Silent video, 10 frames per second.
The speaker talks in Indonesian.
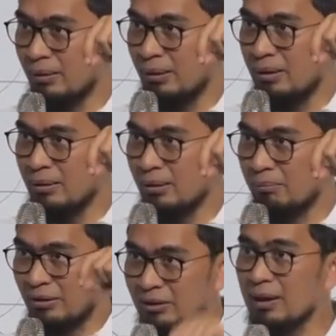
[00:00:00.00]
Ya,
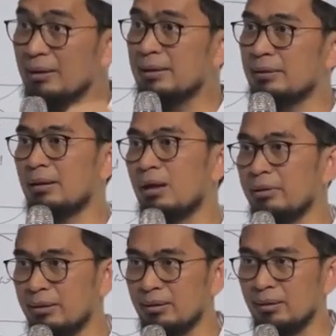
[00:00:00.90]
masalah dengan
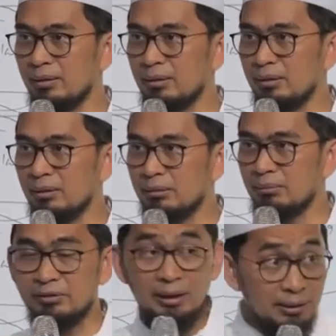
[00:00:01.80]
kawan,
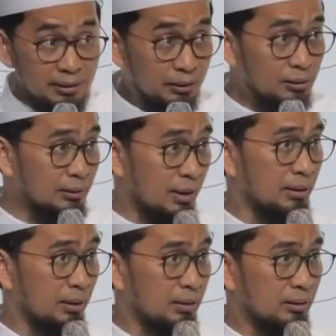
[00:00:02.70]
masalah dengan
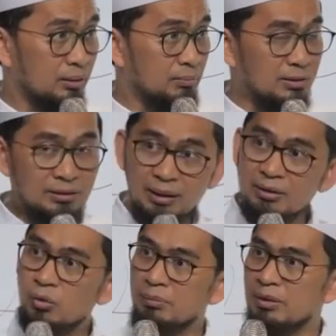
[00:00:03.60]
tetangga, masalah
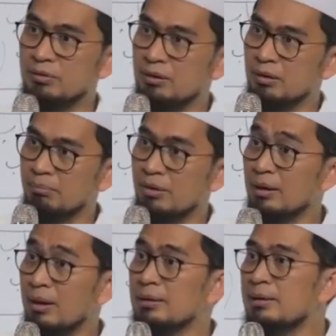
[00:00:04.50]
suami istri,
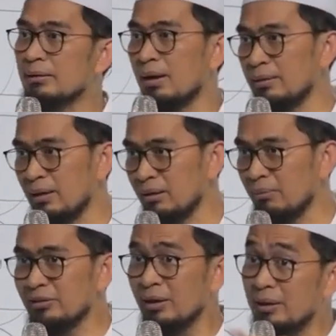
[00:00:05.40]
masalah dengan anak,
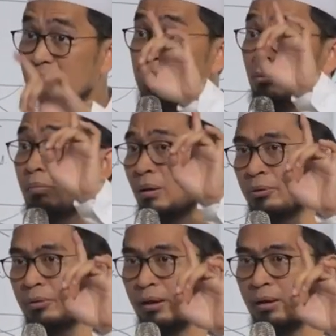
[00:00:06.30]
masalah dengan ibu
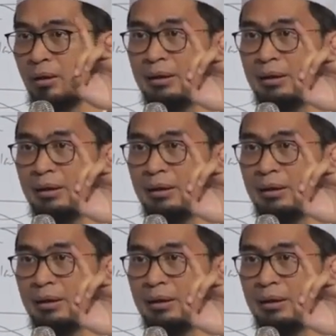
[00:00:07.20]
mertua.